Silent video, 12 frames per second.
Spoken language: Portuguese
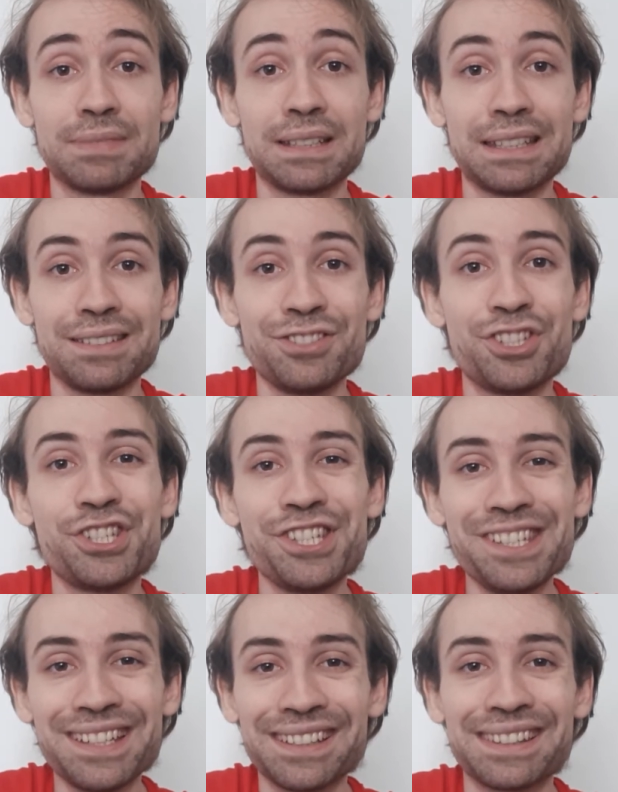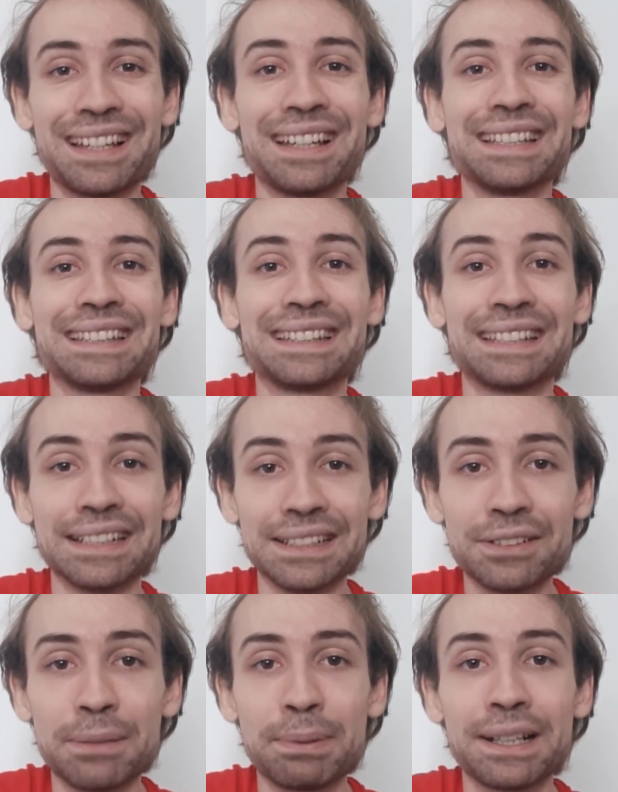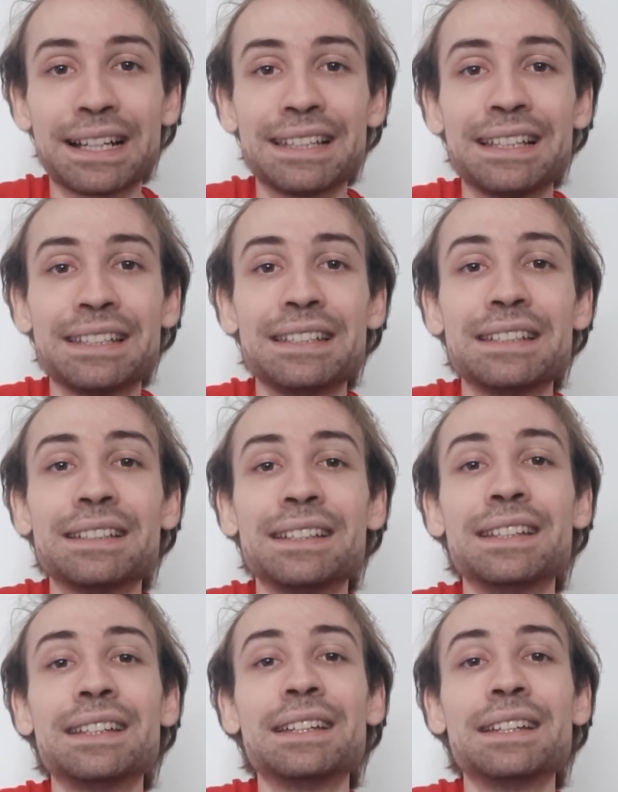em dia, tá entrando a pancadaria